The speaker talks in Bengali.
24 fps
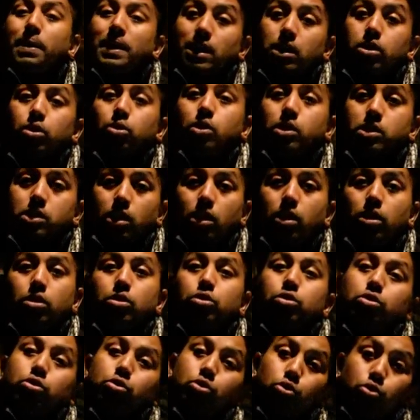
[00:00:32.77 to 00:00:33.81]
পাঠানো হয়েছিল
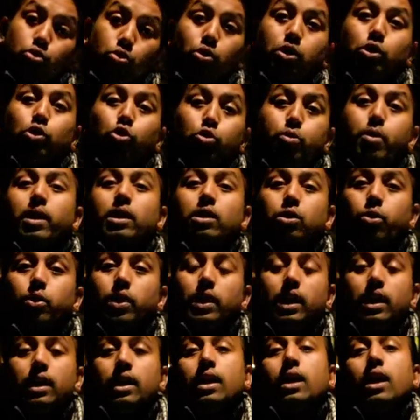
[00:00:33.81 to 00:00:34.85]
দুই দুইবার করে
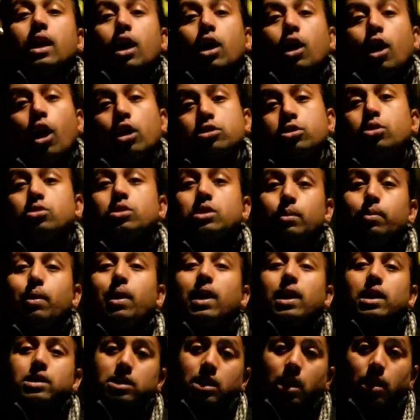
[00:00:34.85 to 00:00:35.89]
হজরত জিবাহ
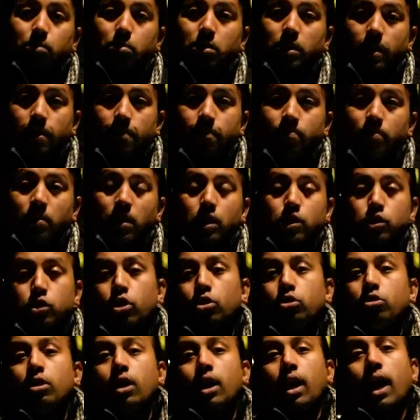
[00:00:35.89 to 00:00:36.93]
আলাইসাল্লামকে সো
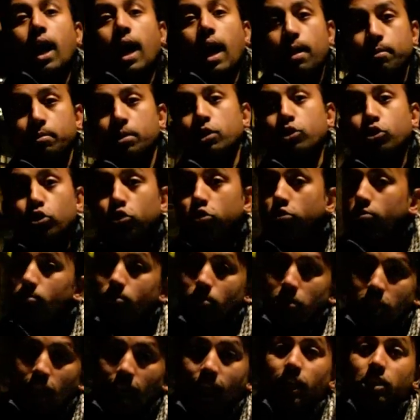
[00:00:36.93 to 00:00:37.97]
আমরা তো
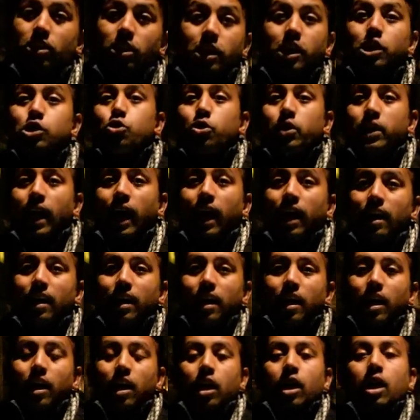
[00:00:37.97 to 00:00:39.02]
সেক্ষেত্রে কিছুই না
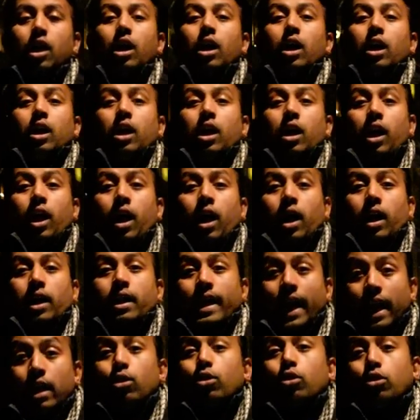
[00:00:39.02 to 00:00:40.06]

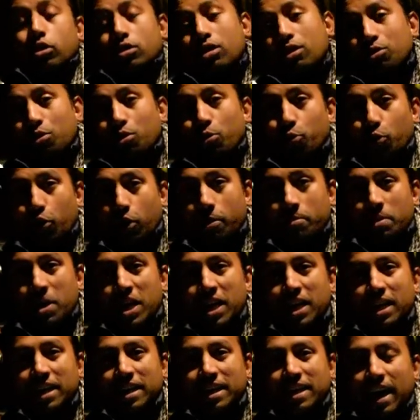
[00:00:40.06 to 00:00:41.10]
কেন এই কথাগুলো বললাম
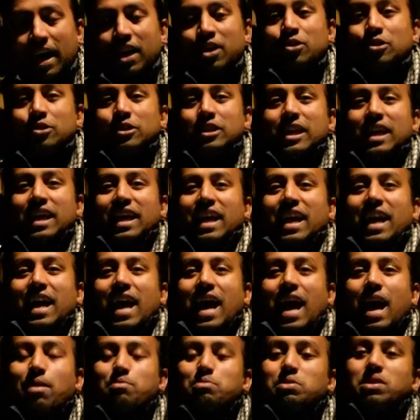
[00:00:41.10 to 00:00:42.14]
কারণ
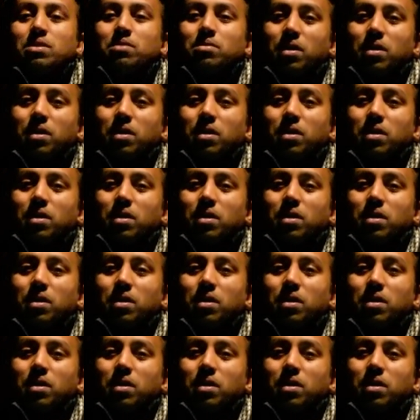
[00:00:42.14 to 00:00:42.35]
আমি